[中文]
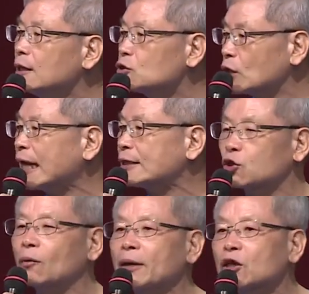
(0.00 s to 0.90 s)
虽然
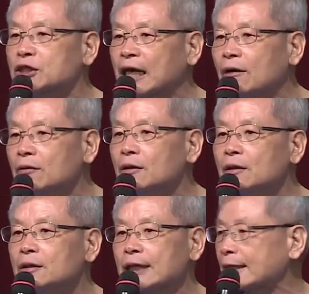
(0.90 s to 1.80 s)
肿没有消，但